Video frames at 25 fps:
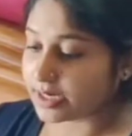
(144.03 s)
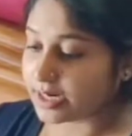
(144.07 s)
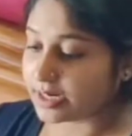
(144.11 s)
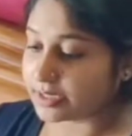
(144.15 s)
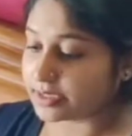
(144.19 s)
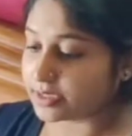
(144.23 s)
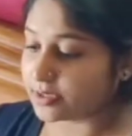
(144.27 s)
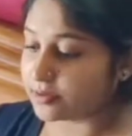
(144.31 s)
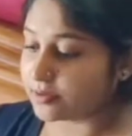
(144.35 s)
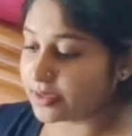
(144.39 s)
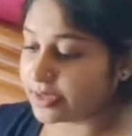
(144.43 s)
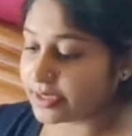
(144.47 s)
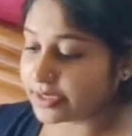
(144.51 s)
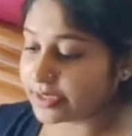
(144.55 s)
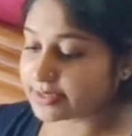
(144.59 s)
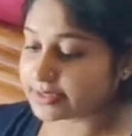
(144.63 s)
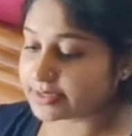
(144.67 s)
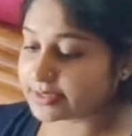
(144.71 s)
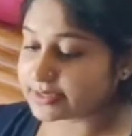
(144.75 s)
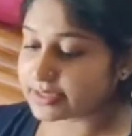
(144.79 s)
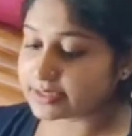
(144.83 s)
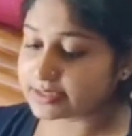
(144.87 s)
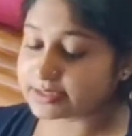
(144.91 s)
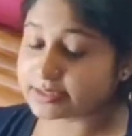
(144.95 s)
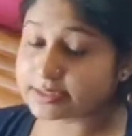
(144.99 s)
কাটা হয়ে
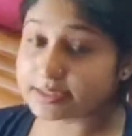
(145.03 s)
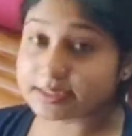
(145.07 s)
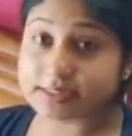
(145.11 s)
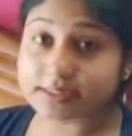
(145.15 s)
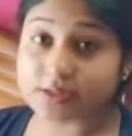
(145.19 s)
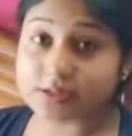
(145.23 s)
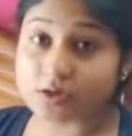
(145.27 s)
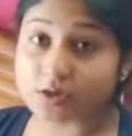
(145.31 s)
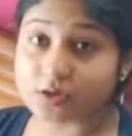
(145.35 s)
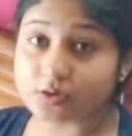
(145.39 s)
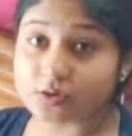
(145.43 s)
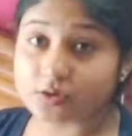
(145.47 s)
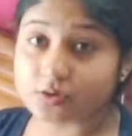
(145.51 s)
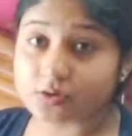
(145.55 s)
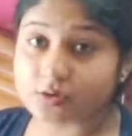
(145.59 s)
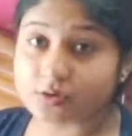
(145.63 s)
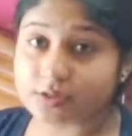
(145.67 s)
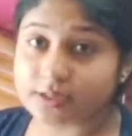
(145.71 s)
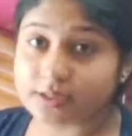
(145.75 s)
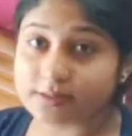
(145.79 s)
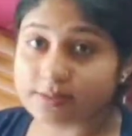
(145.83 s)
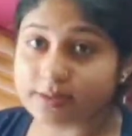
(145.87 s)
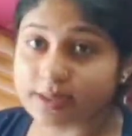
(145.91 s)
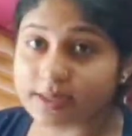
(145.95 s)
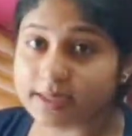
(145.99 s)
গেছে যেই ধরো
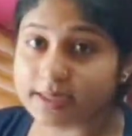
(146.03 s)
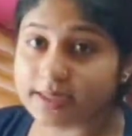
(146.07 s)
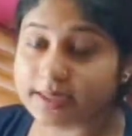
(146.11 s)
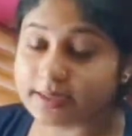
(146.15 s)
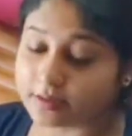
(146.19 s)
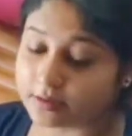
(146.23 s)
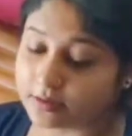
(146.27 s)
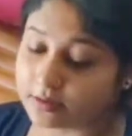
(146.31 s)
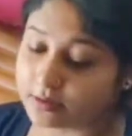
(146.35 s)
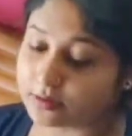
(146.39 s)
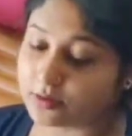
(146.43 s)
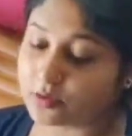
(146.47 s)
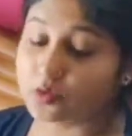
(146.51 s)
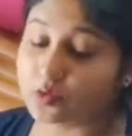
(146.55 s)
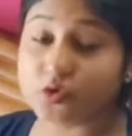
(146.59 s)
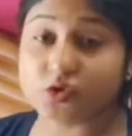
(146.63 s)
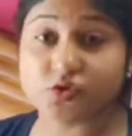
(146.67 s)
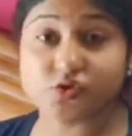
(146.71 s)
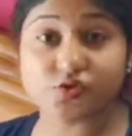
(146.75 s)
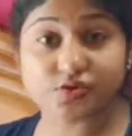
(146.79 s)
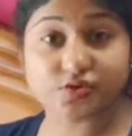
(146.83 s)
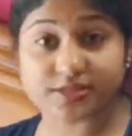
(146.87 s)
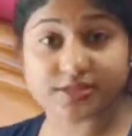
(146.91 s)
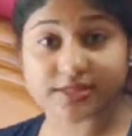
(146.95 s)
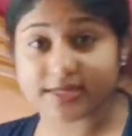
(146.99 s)
কি বলে
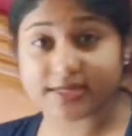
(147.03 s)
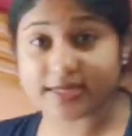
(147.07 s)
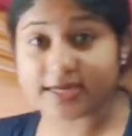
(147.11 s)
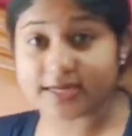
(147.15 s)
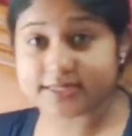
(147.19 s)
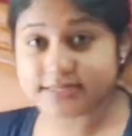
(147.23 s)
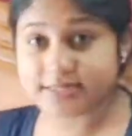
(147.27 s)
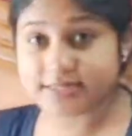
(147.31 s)
কচু যেটা আছে